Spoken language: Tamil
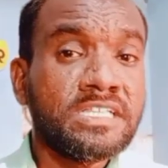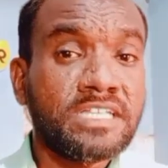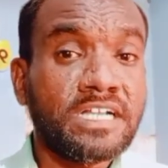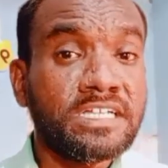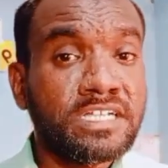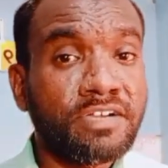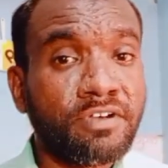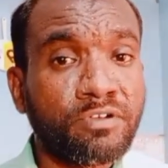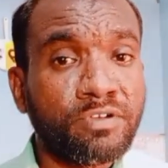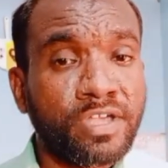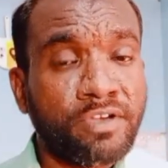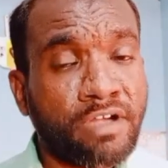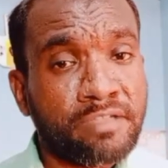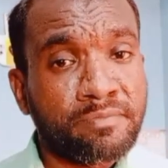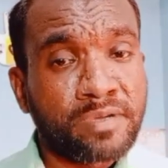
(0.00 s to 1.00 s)
தடுக்க வரக்கூடிய
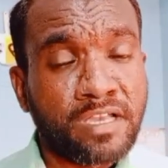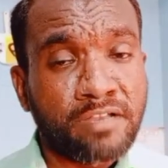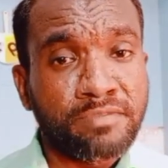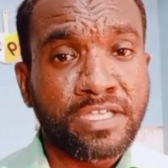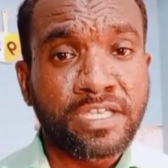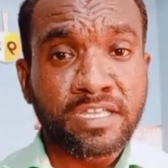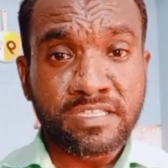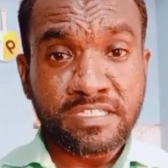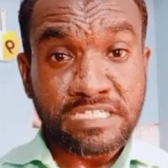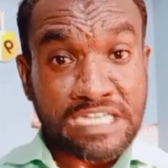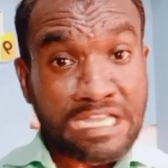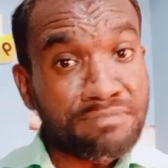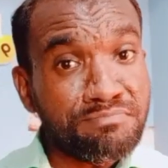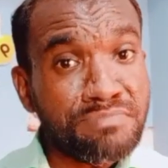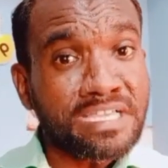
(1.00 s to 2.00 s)
வாய்ப்புகள் அப்படிங்கிறது
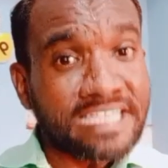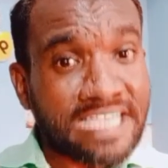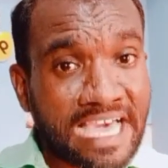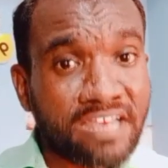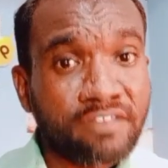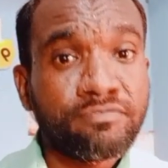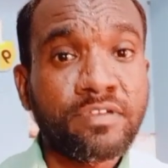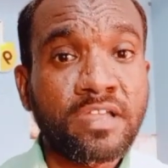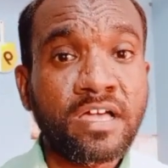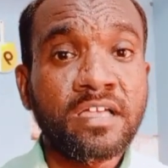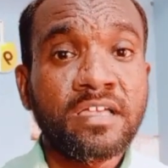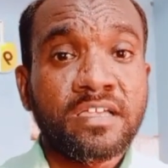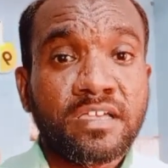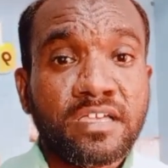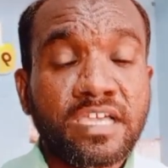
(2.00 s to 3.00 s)
நம்ம கேர்ஃபுல்லாக
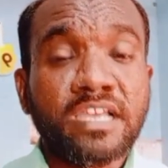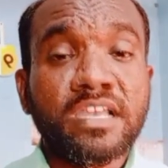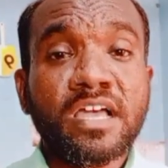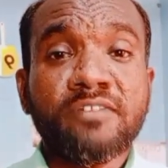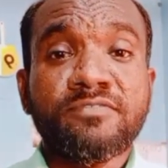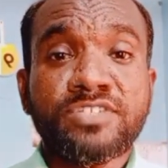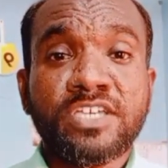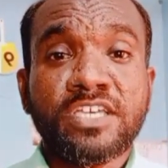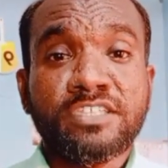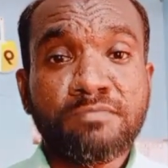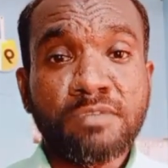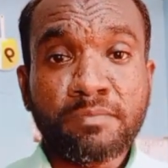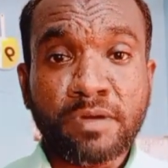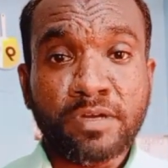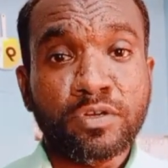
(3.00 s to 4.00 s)
எல்லா
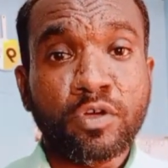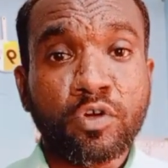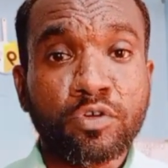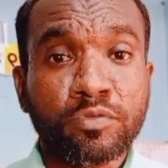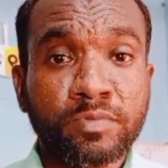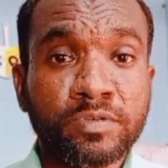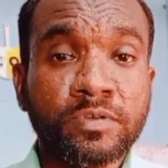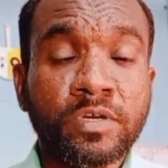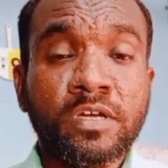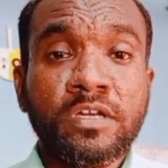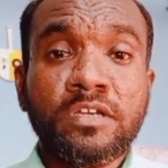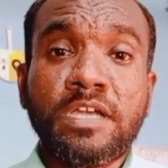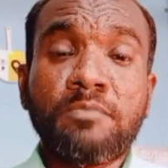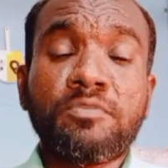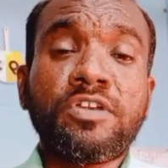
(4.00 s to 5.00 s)
விஷயத்தையுமே பண்ணோம் இப்போ
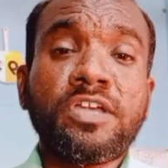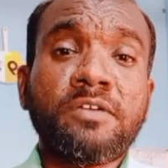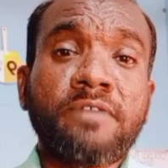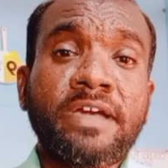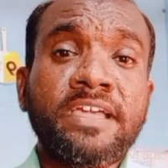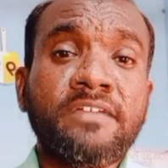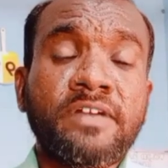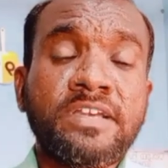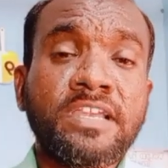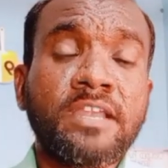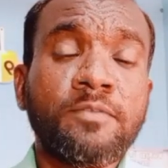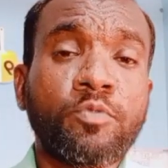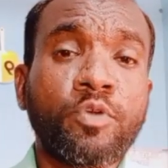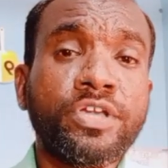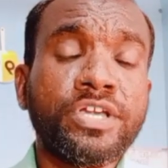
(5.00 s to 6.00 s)
நம்மளுடைய வை
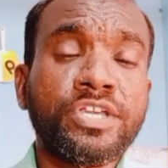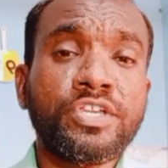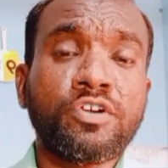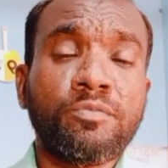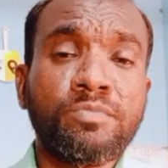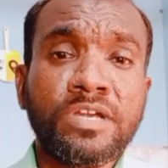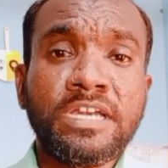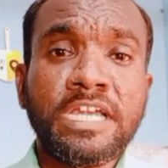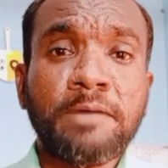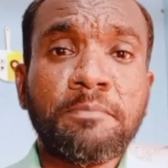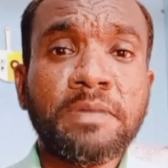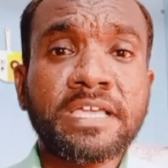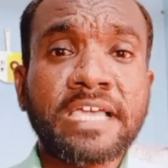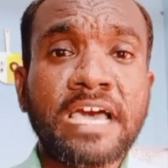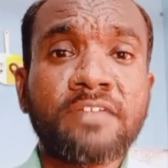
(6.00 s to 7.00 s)
வண்டியில் போய்கிட்டு இருக்கோம் அப்படின்னா
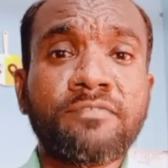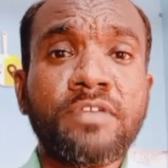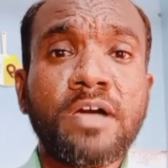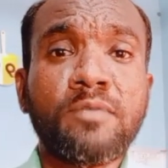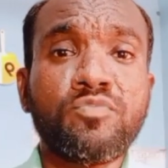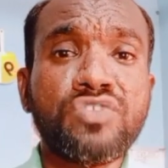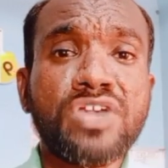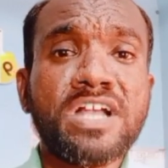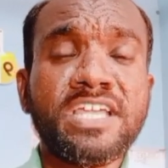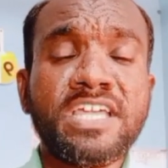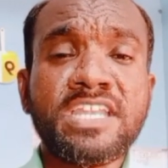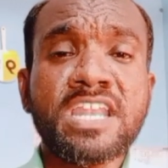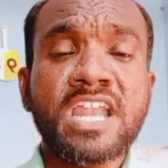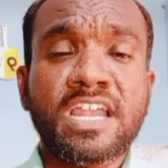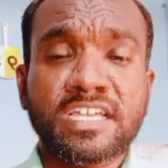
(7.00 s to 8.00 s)
நம்ம கேர்ஃபுல்லாக முன்னாடி
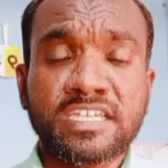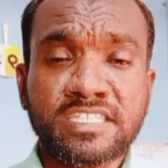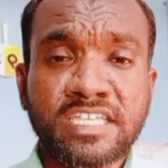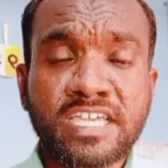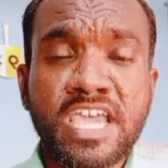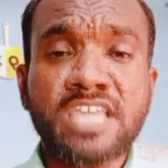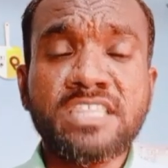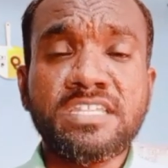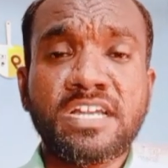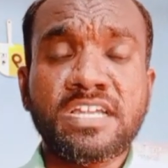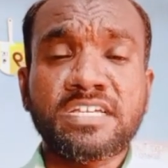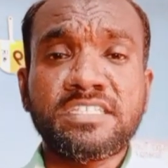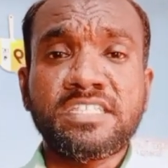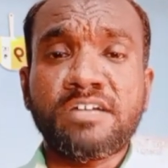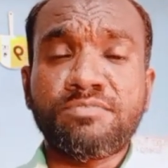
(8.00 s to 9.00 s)
என்ன நடக்குது ஏது
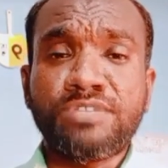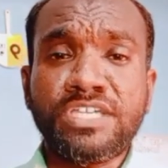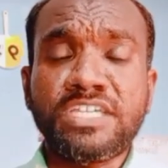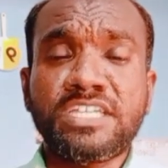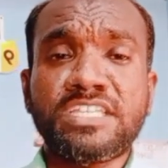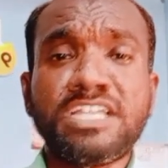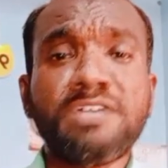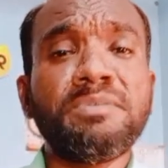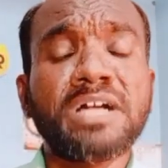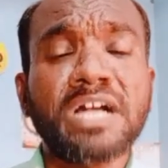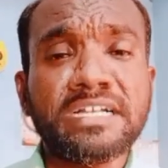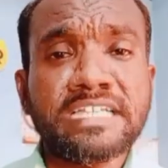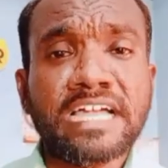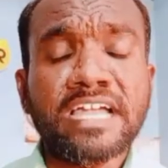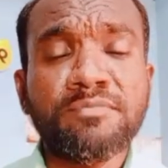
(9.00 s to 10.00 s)
நடக்குது அப்படிங்கிறத நம்ம
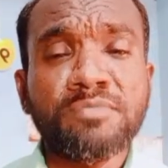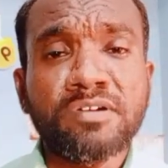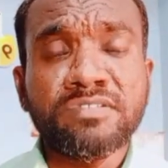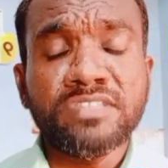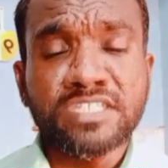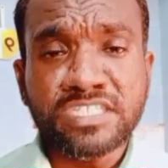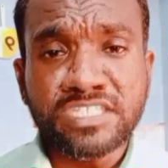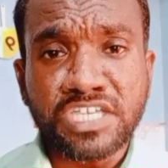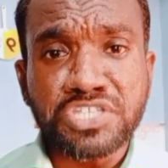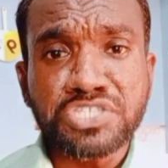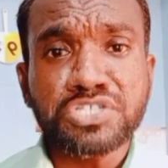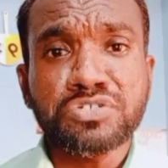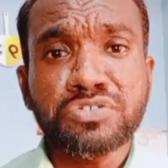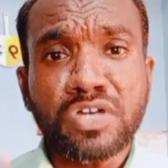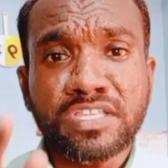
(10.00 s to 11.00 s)
கட்டாயமாக வந்துட்டு
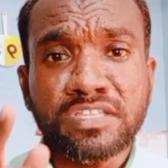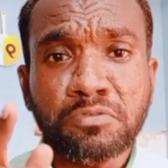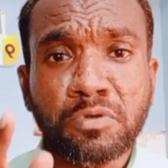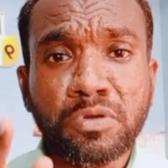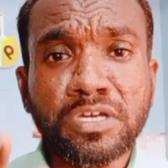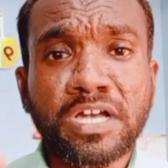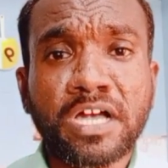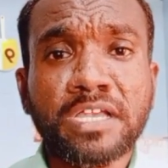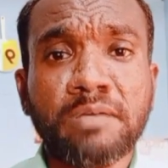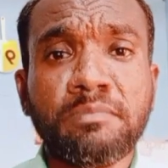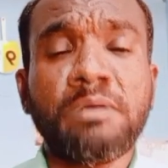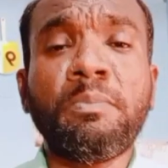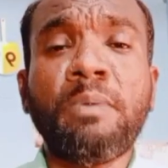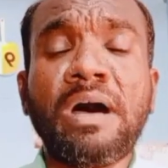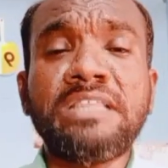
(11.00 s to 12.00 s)
தெரிஞ்சுக்கணும் அதை ஒழுங்காக
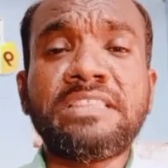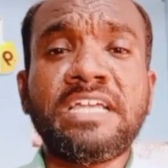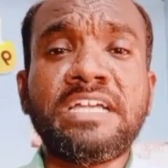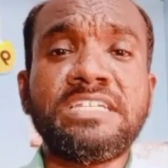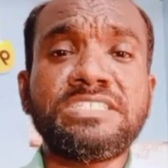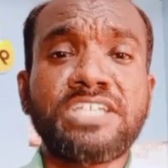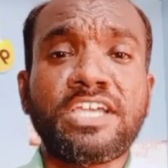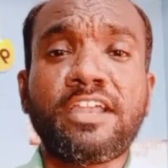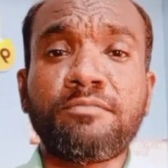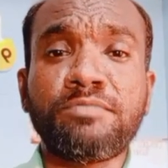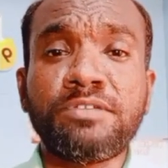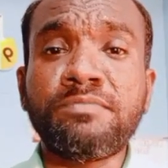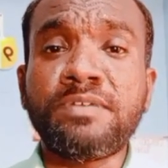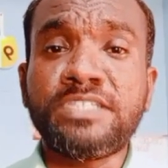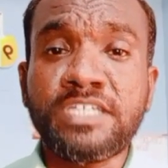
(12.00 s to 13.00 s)
நம்ம பார்த்த என்ன செய்யணும்
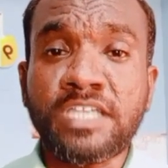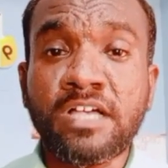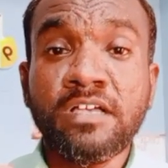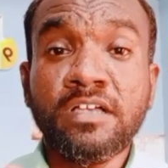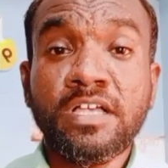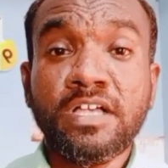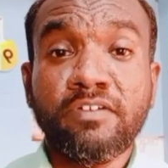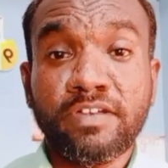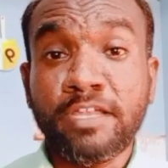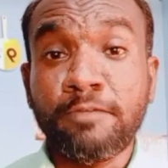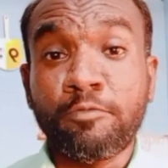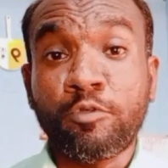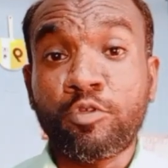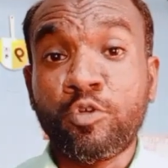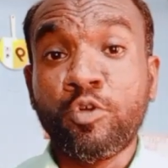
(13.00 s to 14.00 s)
அப்படின்னு பார்த்தீங்கன்னா வண்டி
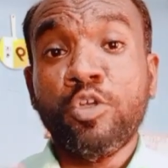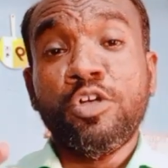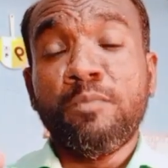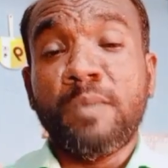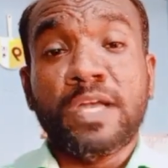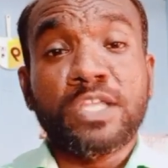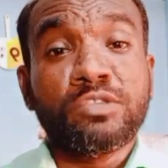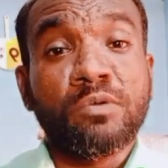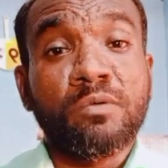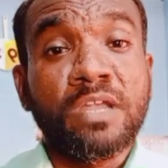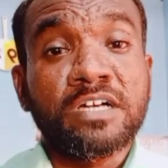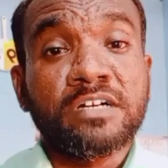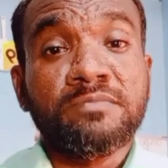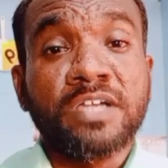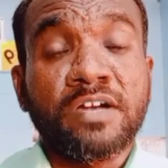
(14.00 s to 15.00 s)
போகணும் மருத்துவ
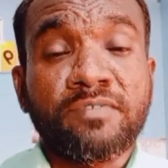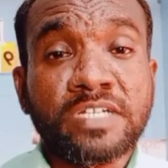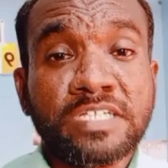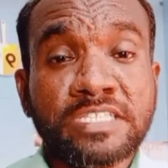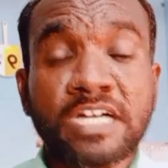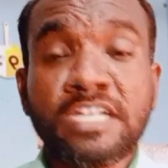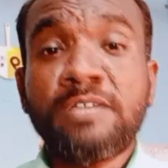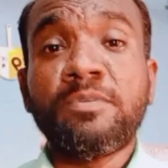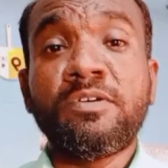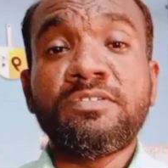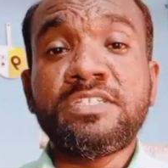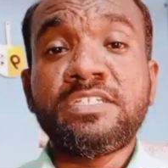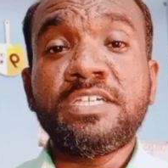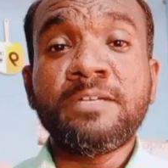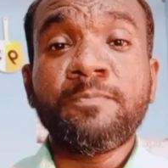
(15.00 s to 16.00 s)
உலகம் எவ்வளோ தான் நம்ம
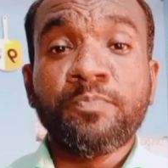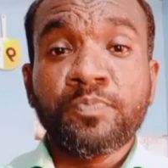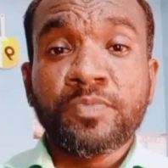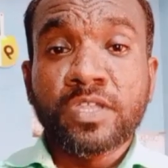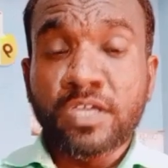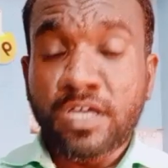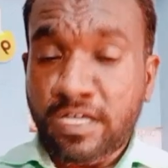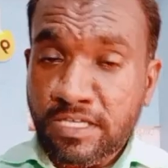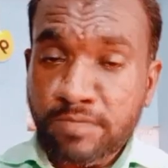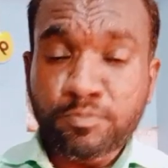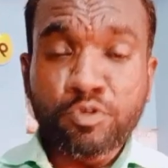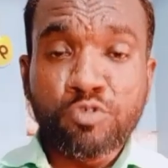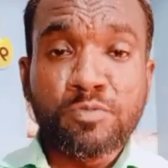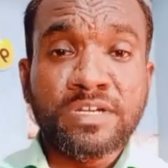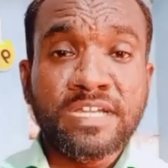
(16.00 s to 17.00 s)
வந்துட்டு
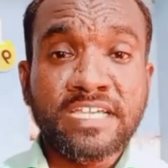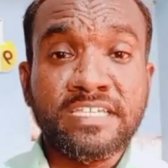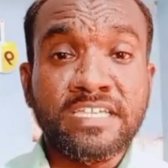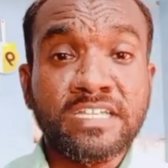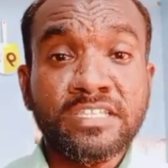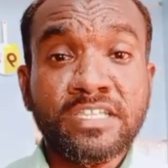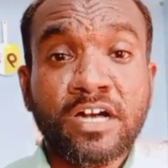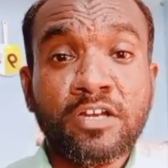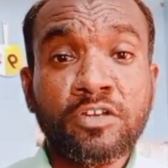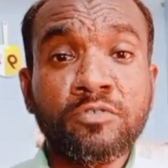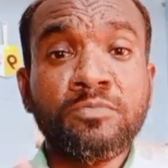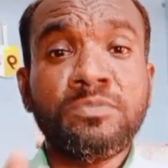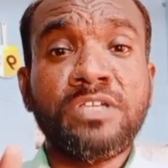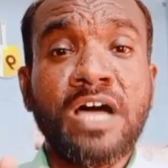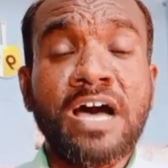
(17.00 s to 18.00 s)
இம்ப்ரூவ்மெண்ட்டாக இருந்தாலும்
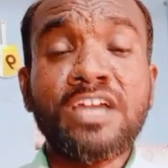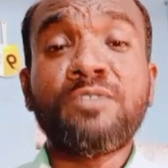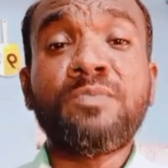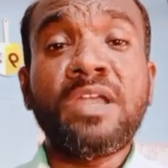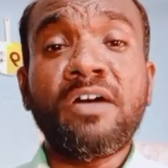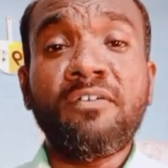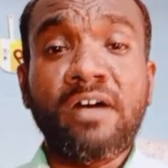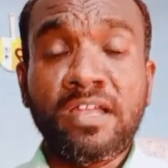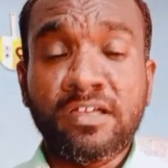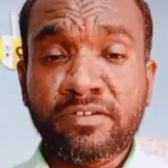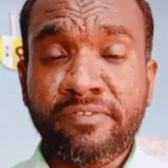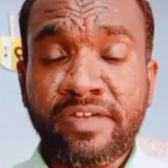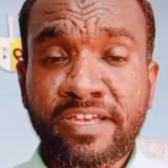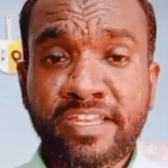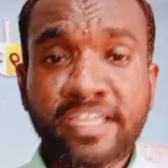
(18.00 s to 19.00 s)
நார்மலாக வாழ
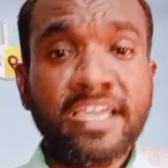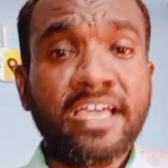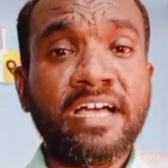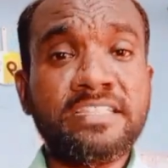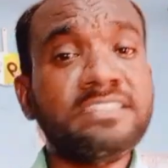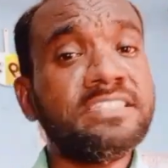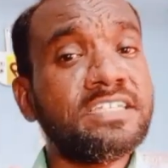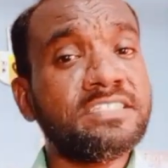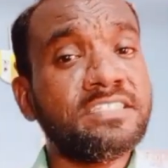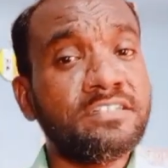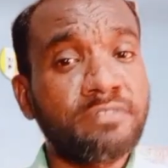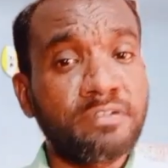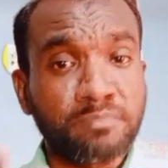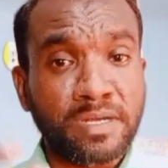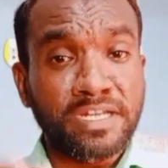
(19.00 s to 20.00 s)
வாழக்க வேண்டிய அந்த
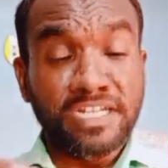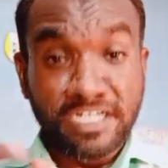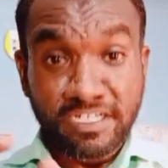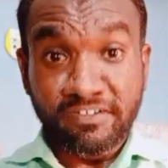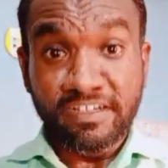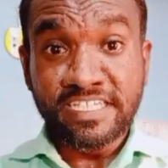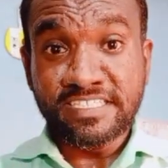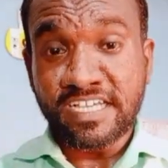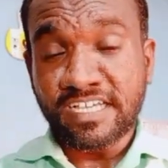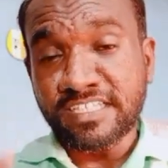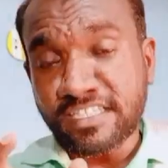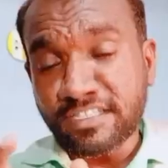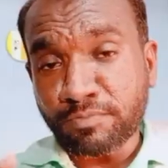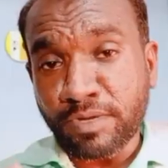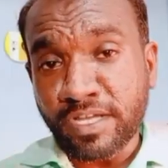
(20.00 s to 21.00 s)
சிறுவன் பன்னிரெண்டு வயசு
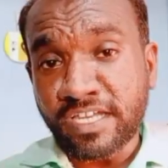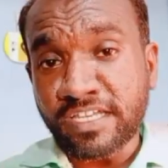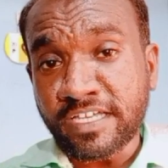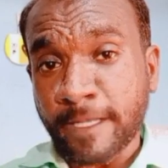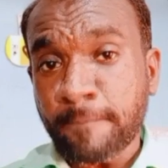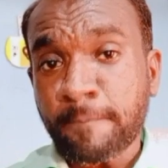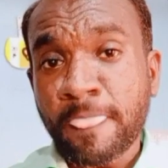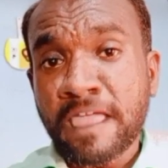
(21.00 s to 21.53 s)
ஆகுது அந்த பையனுக்கு